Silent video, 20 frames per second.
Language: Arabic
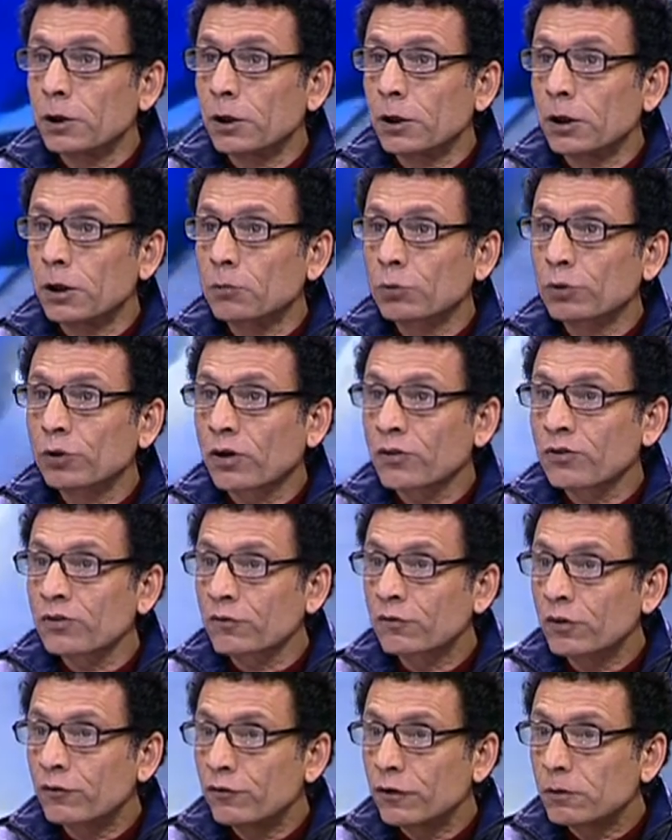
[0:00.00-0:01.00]
آه، متخصصة
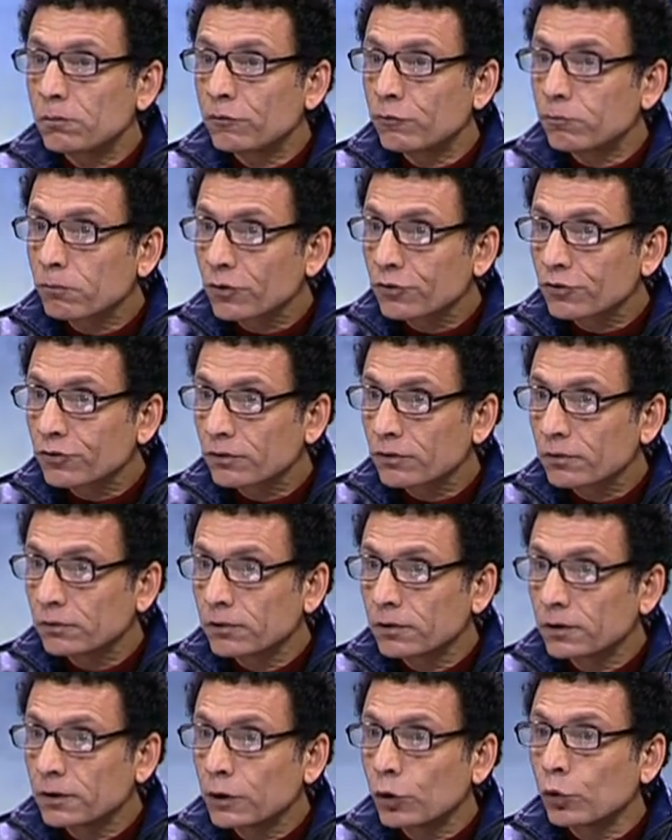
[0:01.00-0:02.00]
في الفيلم في مصر
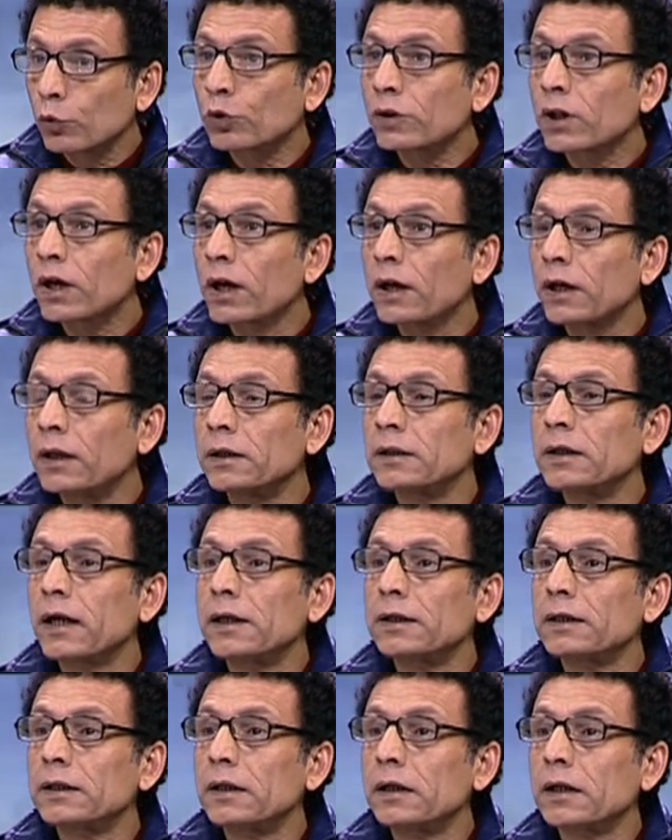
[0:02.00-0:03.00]
وده
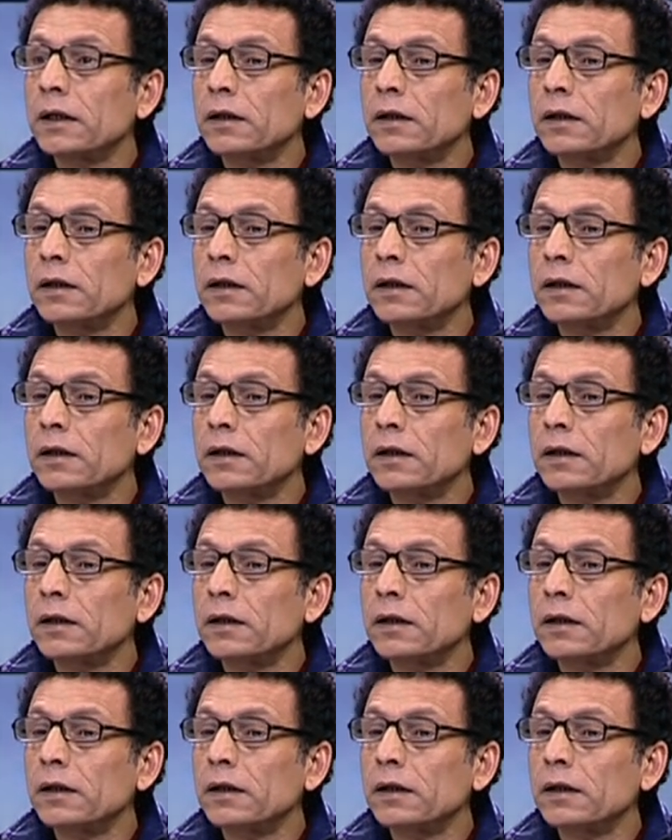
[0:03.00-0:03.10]
يعني